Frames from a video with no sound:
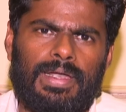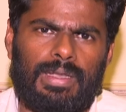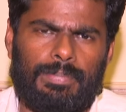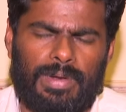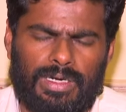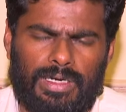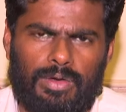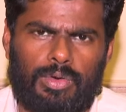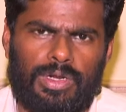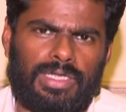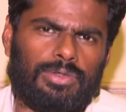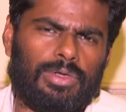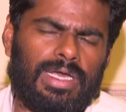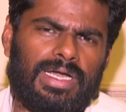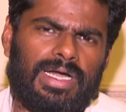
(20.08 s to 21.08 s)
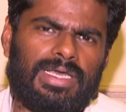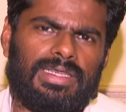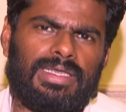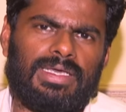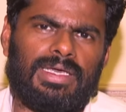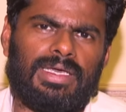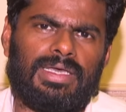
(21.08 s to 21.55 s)
இப்போ இருக்கக்கூடிய
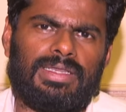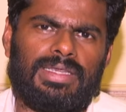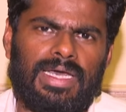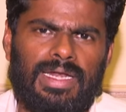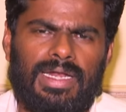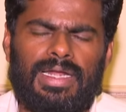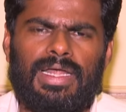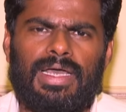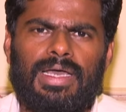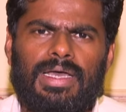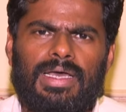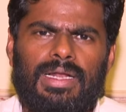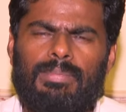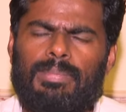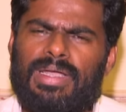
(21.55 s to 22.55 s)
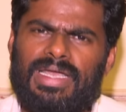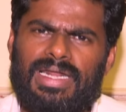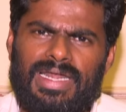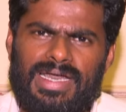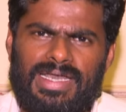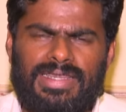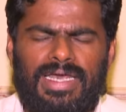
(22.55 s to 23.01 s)
தொலைக்காட்சி சேனலில் ரொம்ப
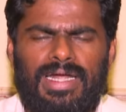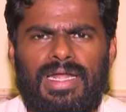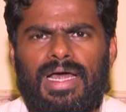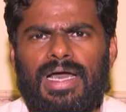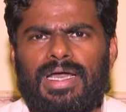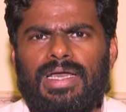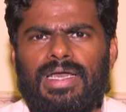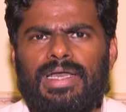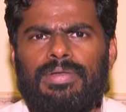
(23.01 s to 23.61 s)
இளைய சேனலாக